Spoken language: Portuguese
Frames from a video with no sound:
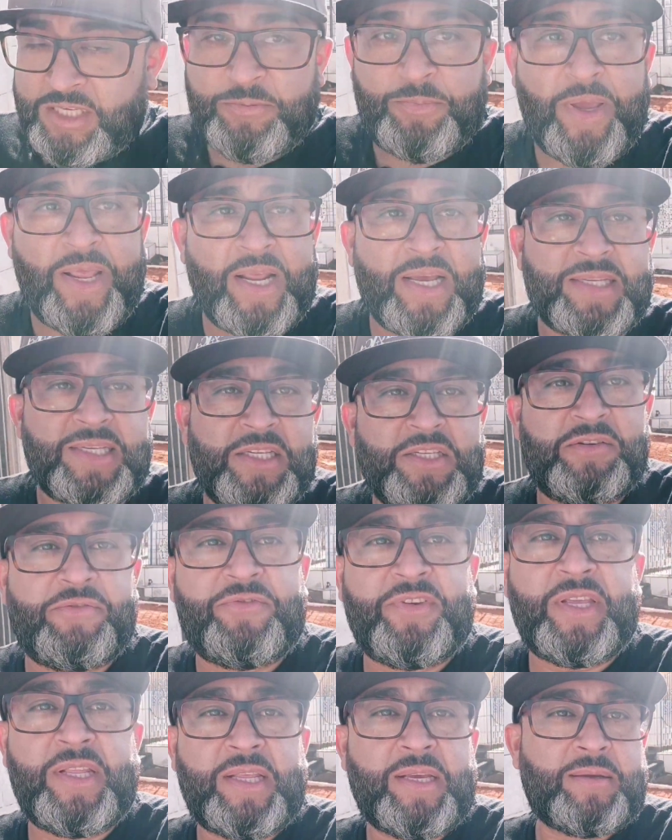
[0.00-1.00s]
esperança de
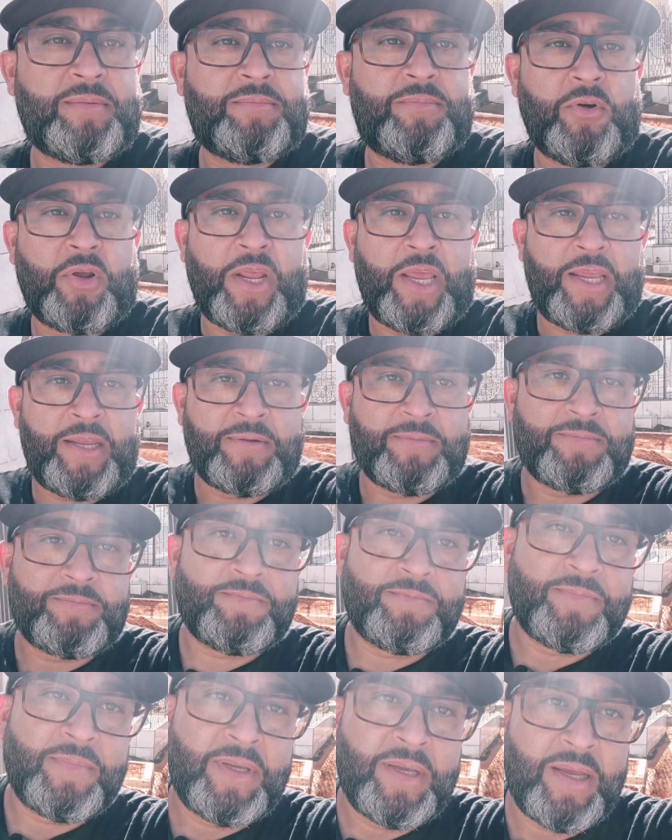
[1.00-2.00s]
vida, porém
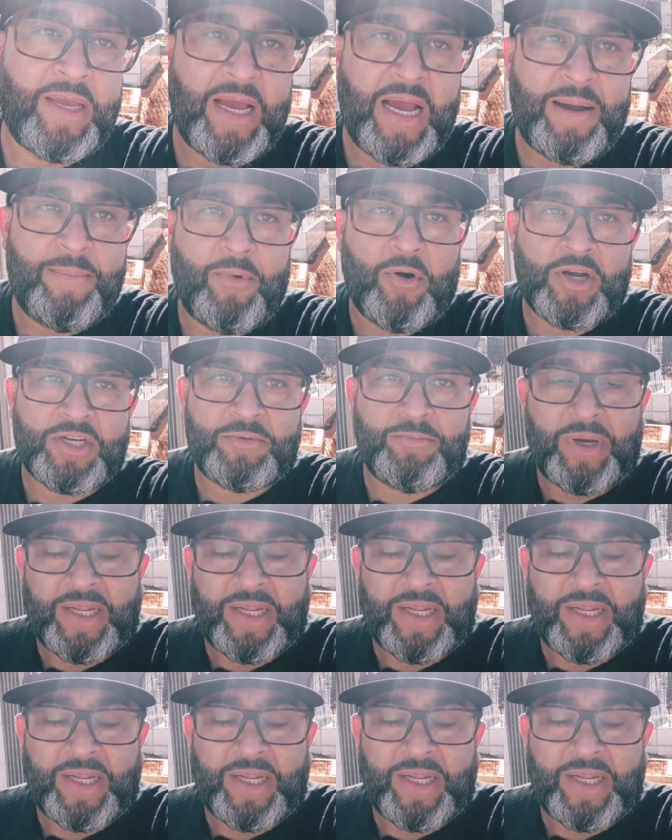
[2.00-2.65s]
a morte